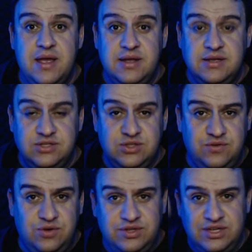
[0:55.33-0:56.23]
Estou
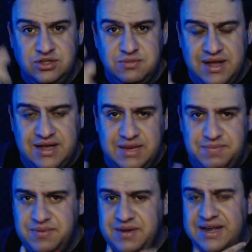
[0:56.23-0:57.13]
voltando de uma gripe,
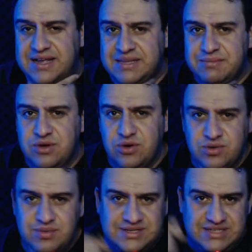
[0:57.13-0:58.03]
minha garganta meio ruim,
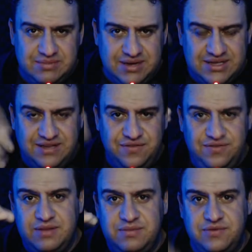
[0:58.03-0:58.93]
mas estamos aqui
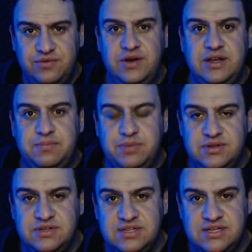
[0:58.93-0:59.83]
firme e forte,
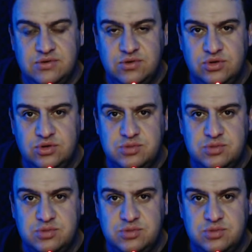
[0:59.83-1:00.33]
produzindo, trazendo conteúdos para